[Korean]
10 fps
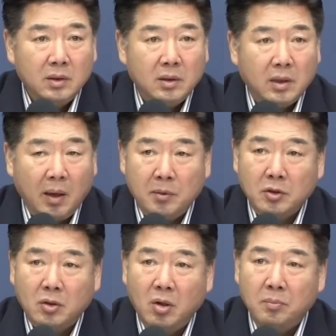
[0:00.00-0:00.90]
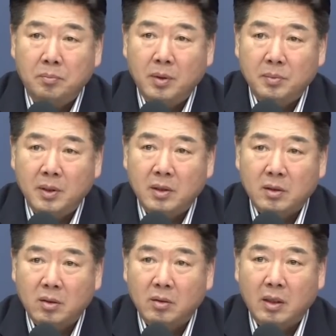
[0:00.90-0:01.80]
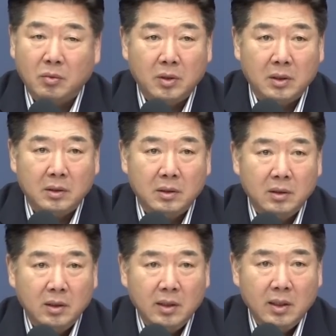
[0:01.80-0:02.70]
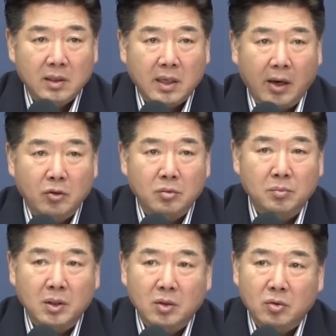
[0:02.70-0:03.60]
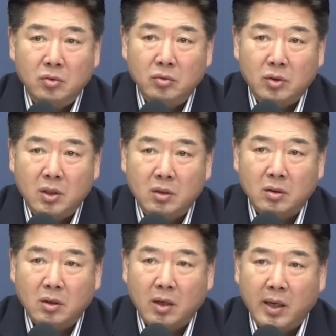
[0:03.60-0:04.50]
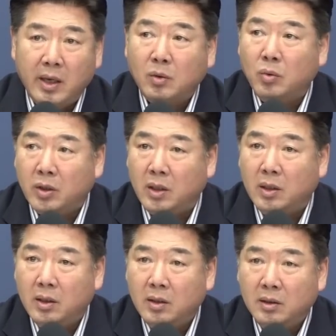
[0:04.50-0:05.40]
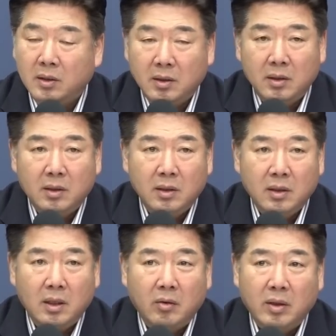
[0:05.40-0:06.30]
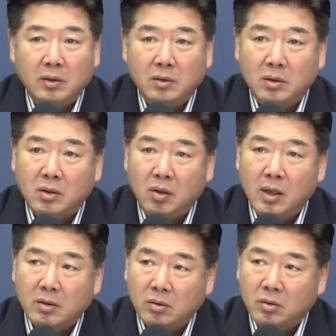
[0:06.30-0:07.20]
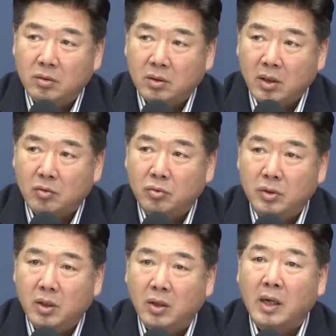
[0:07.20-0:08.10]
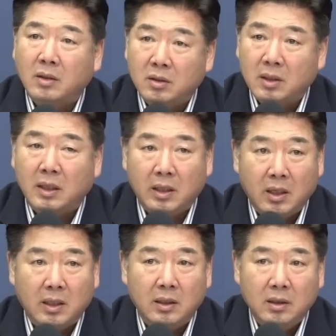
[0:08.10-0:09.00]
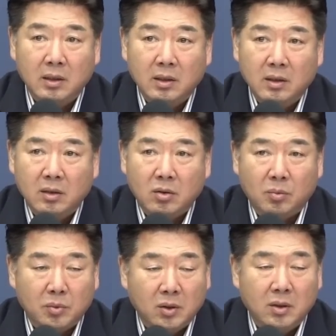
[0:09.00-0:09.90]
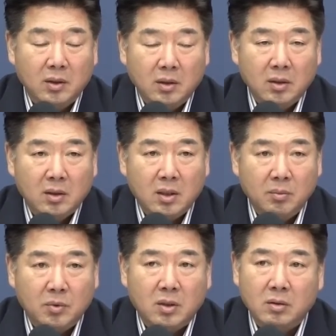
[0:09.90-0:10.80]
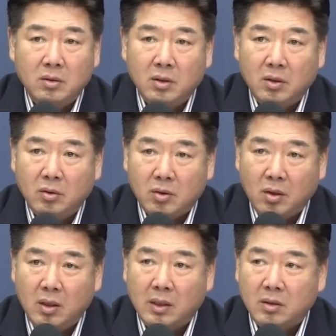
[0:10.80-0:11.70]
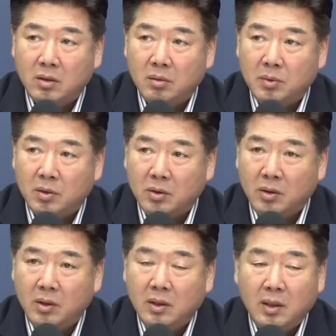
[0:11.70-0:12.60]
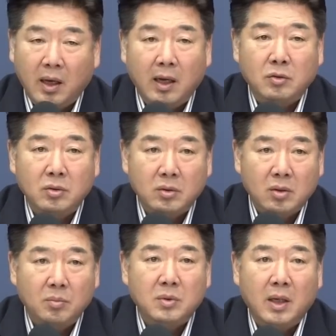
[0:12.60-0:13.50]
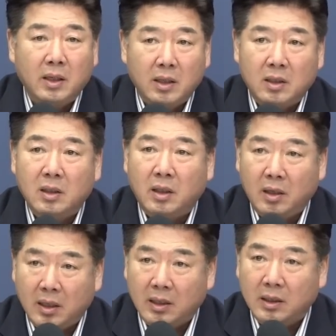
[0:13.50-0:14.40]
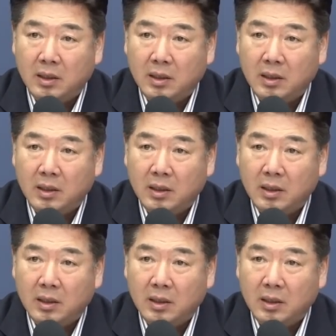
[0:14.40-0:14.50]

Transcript: 예, 대한민국 헌법이 선언하고 있는 자유민주 질서 하의 통일이라고 하는 것을 전략적으로 어떻게 구현할 것인가에 관한 좀 더 심층적이고 전략적이면서 아주 섬세하게 디테일한